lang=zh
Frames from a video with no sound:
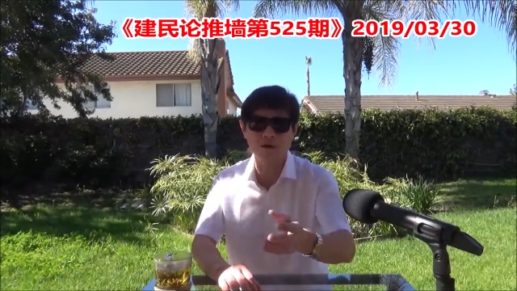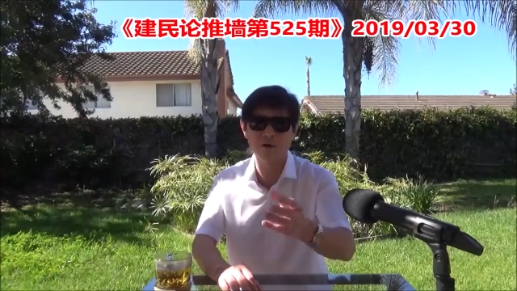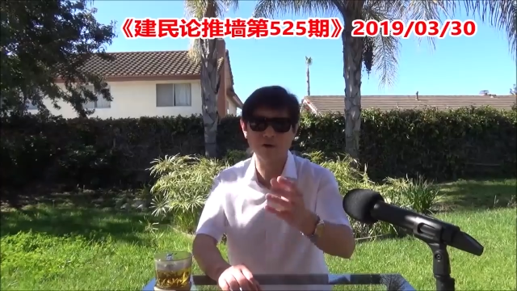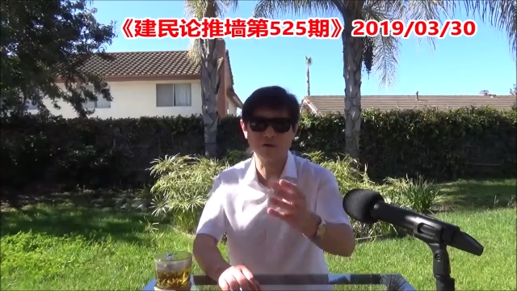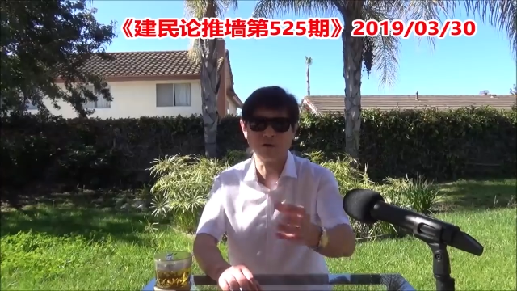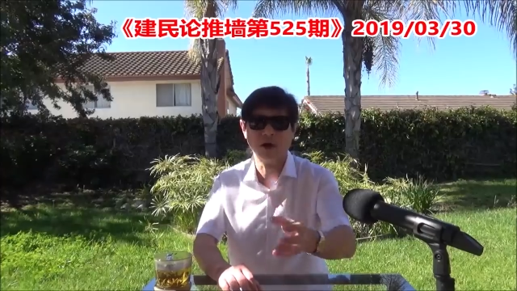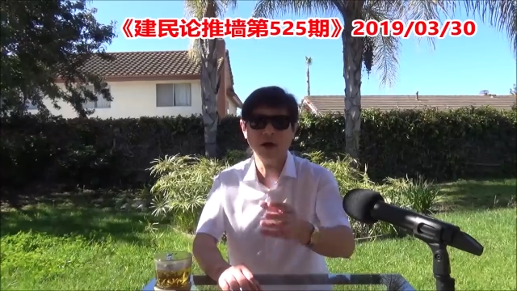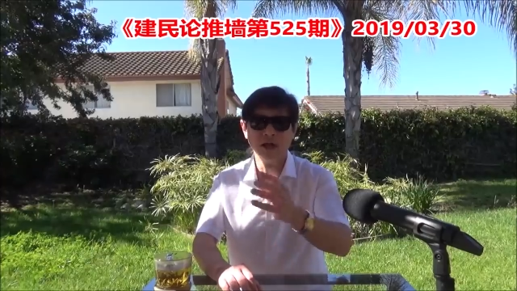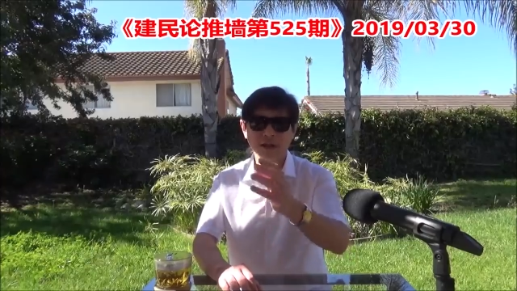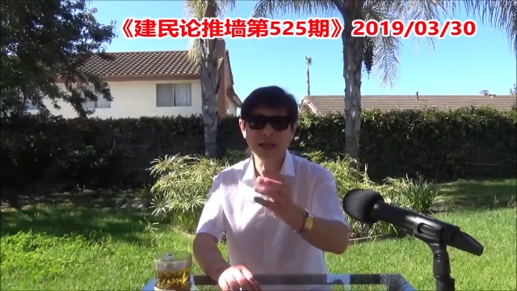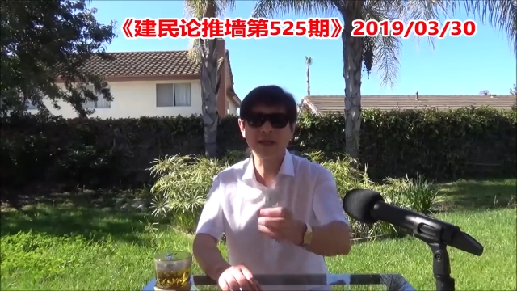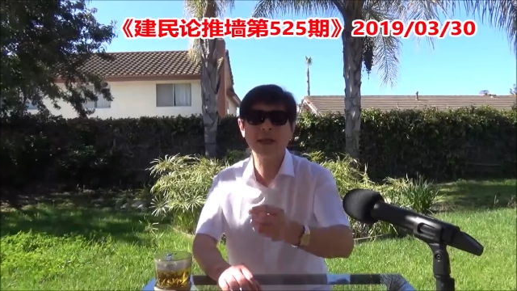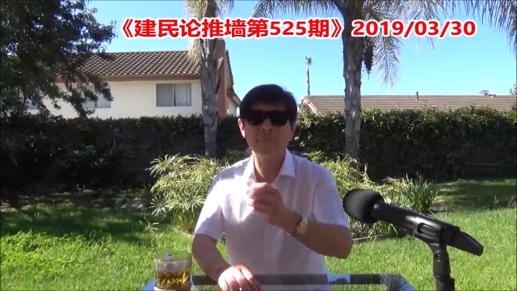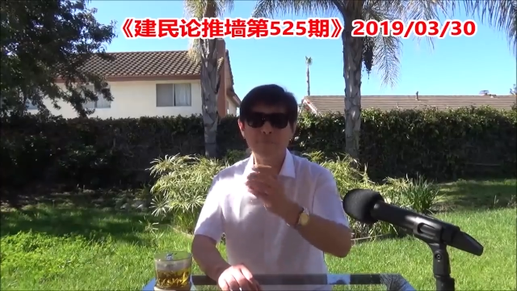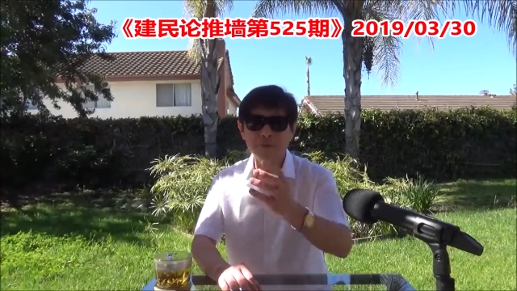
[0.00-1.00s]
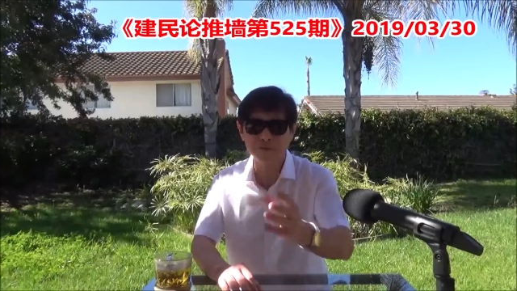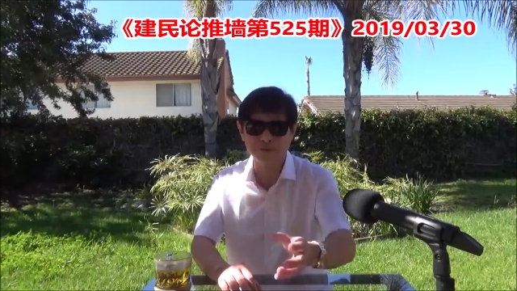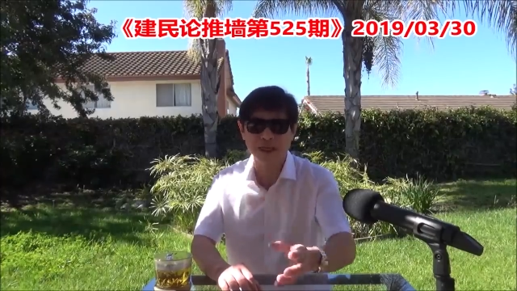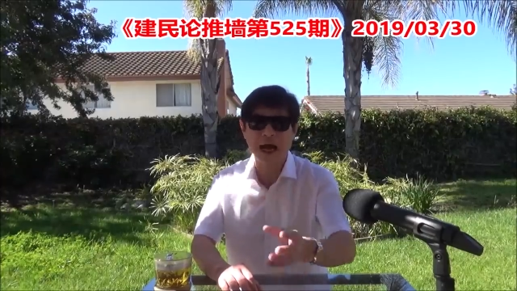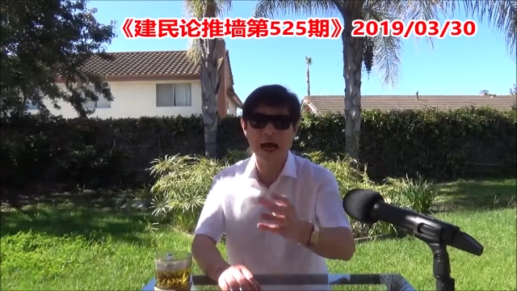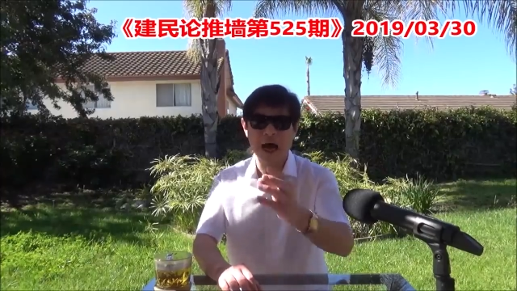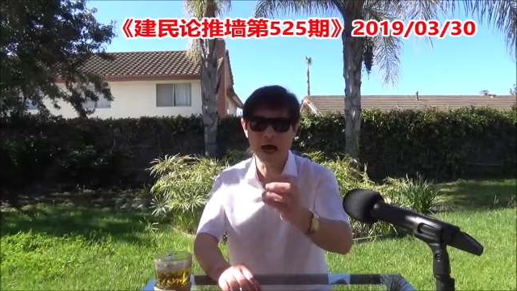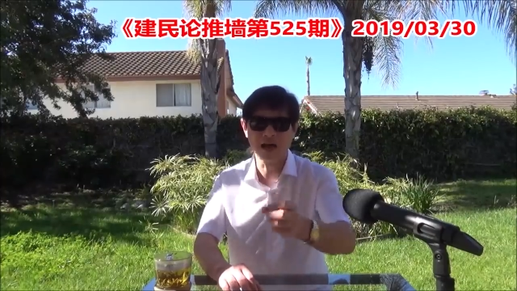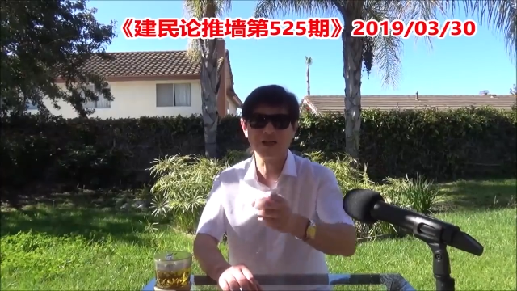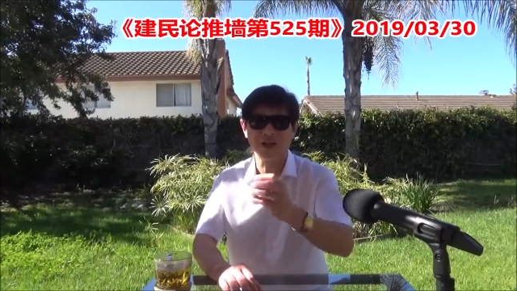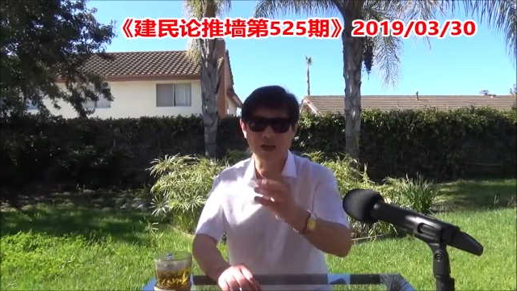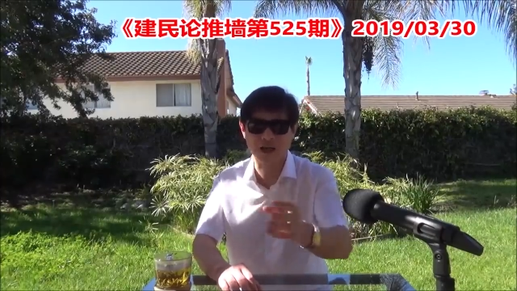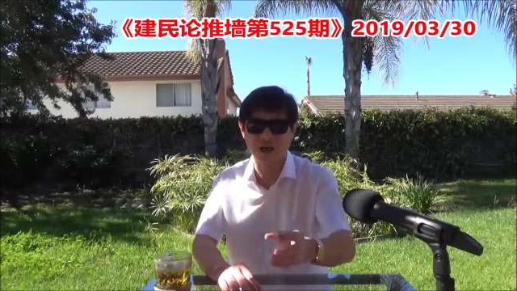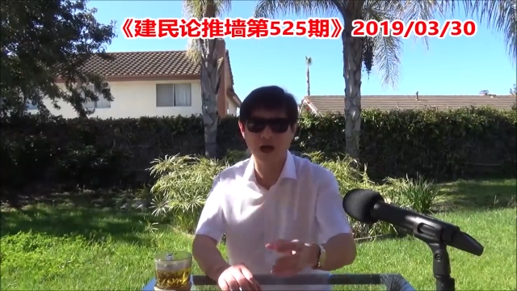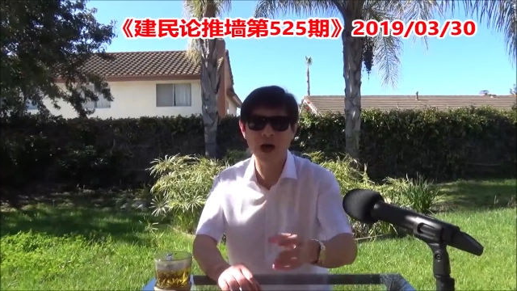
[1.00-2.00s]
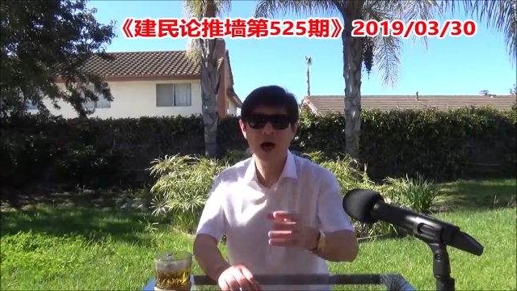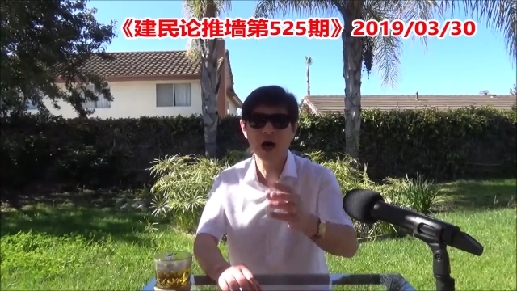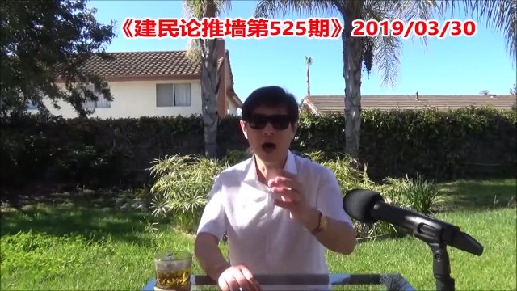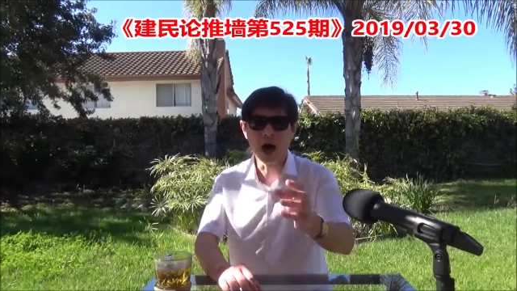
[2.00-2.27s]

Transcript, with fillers: 控住，大家不打而是和，